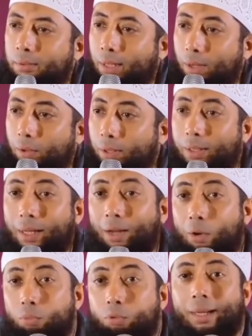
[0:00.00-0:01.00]
Kalau
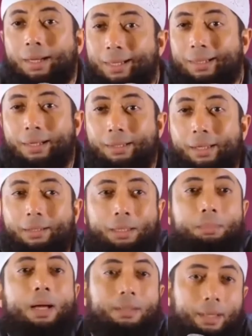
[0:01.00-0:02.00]
kalau bukan karena niat
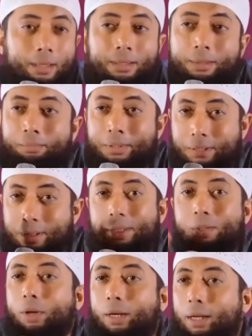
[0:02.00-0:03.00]
ibadah, bisa saja
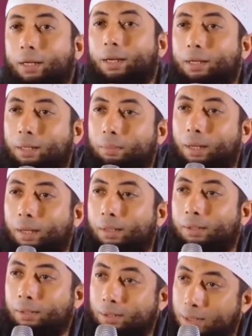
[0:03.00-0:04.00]
seorang laki-laki
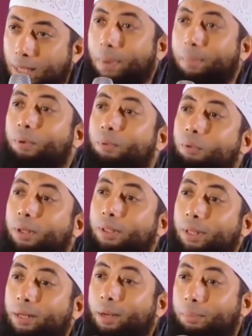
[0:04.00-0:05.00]
bilang, siapa perempuan
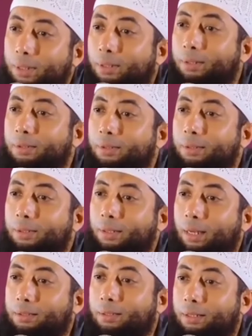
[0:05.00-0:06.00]
ini enak benar?
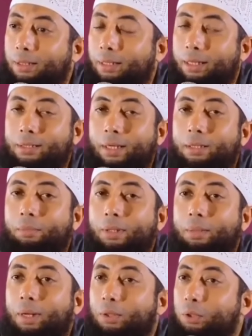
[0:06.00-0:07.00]
Hasil keringat saya
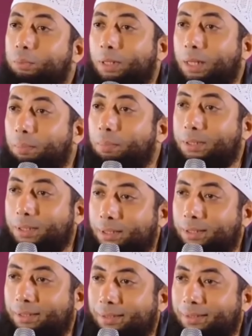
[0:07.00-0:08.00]
tiba-tiba langsung diambil
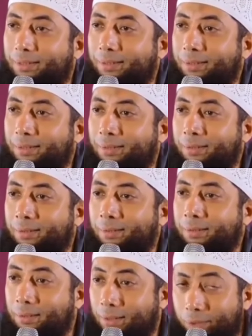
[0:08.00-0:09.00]
saja.
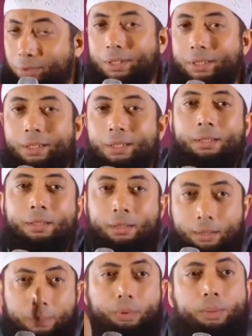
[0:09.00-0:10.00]
Satu sisi.
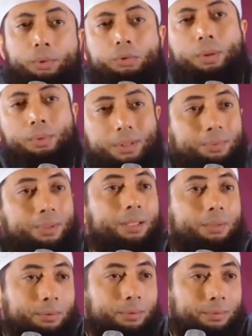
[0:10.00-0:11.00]
Ibu-ibu juga bisa
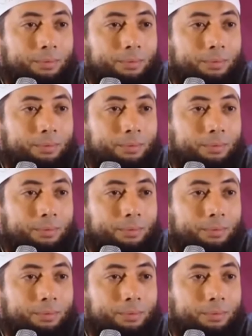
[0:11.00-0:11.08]
begitu.